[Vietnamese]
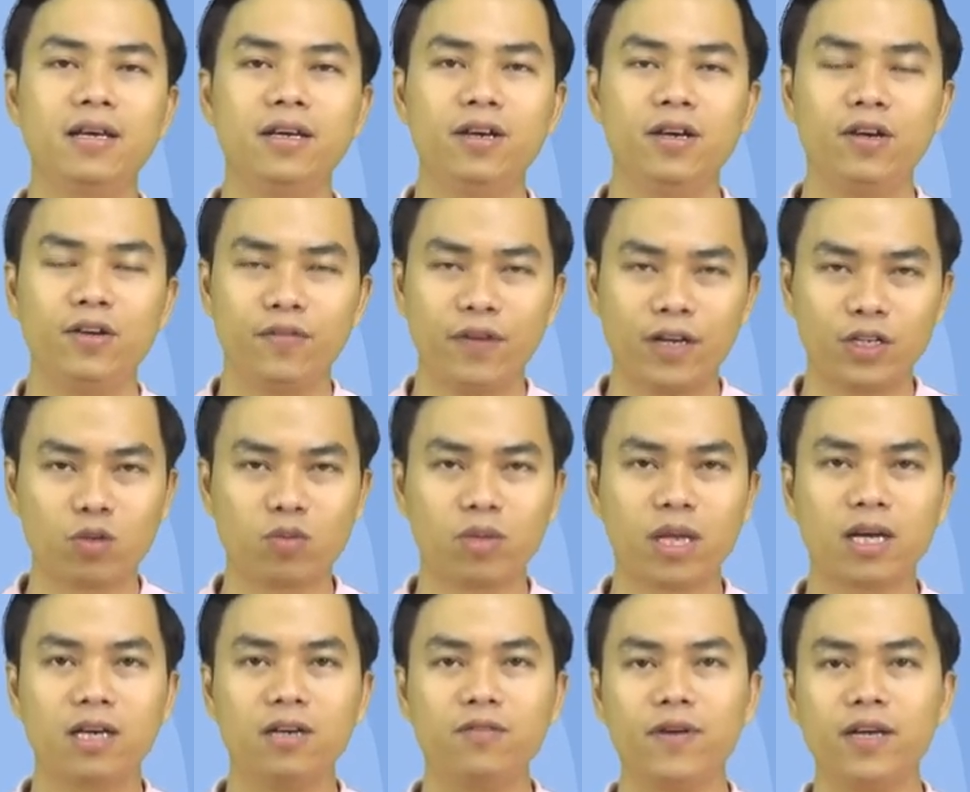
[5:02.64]
và chúng ta
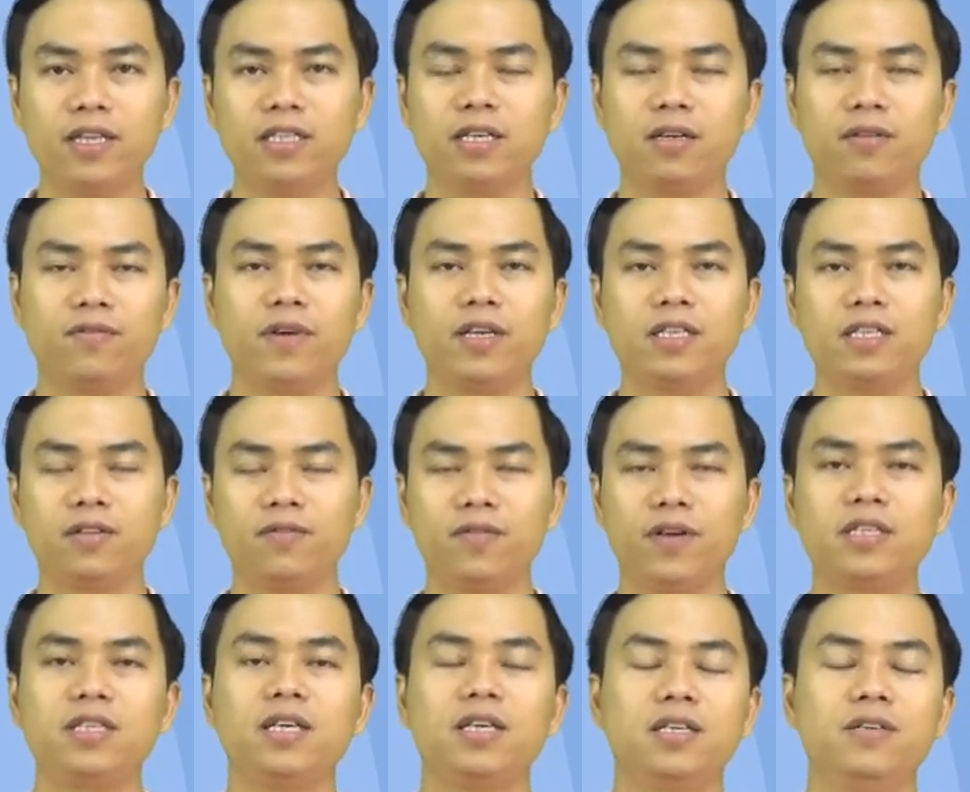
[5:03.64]
cứ phát triển phát triển phát
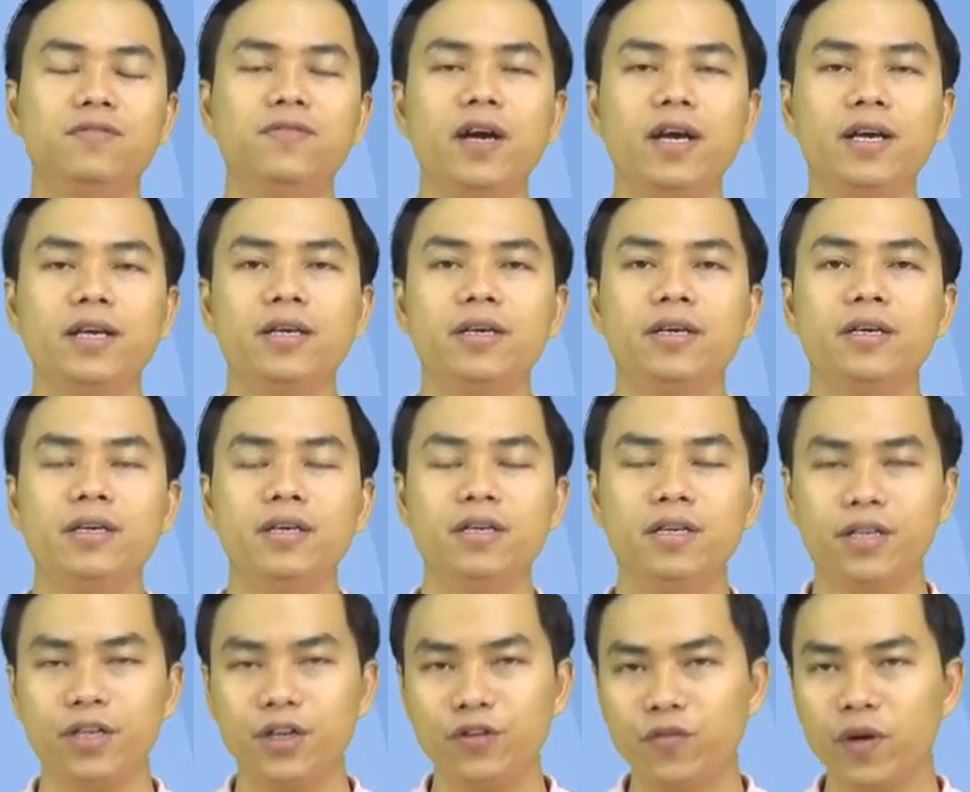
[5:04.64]
triển như vậy
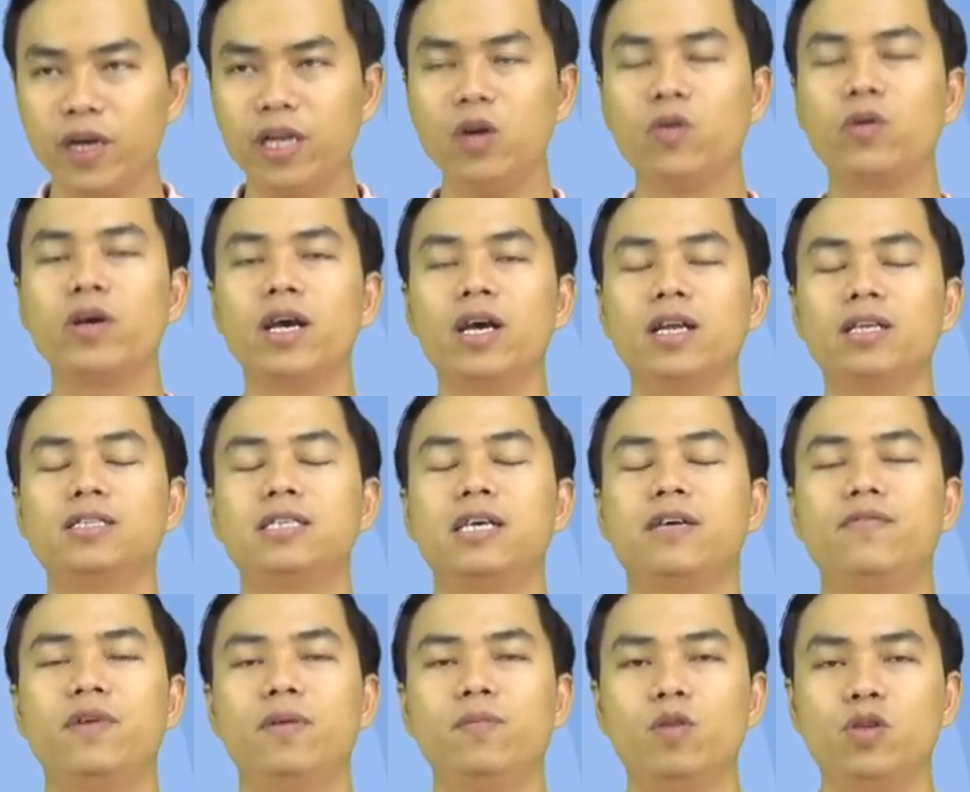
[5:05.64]
nhưng với điều kiện sản
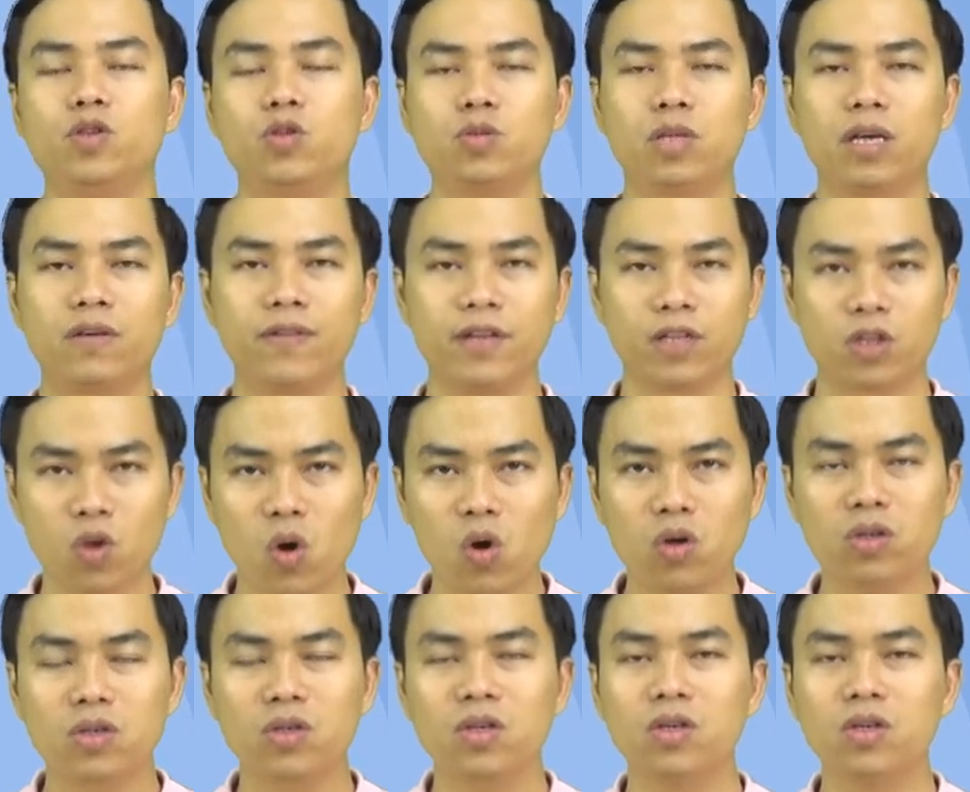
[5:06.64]
phẩm của chúng ta phải tốt